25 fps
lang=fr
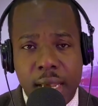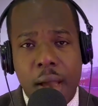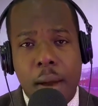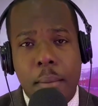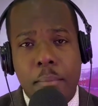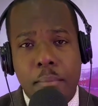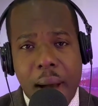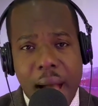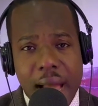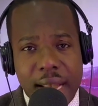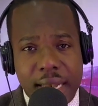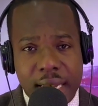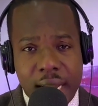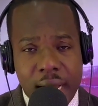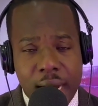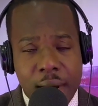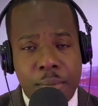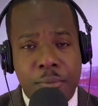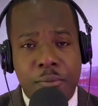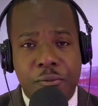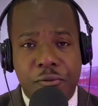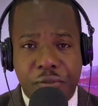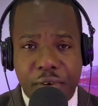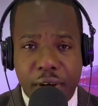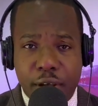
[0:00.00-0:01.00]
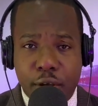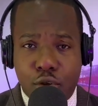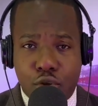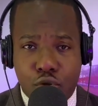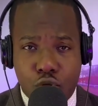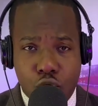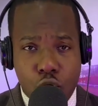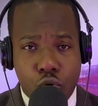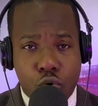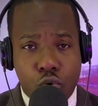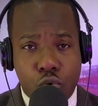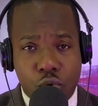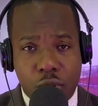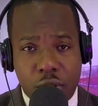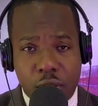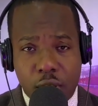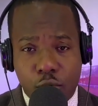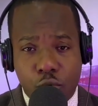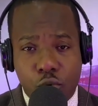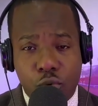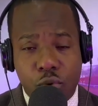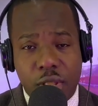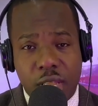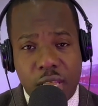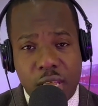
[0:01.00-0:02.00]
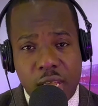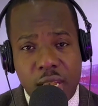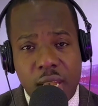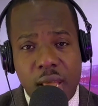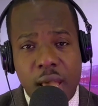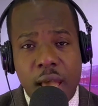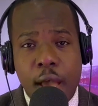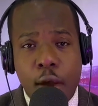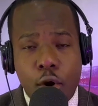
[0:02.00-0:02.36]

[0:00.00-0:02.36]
Madame, frère, soeur, cousin, cousine,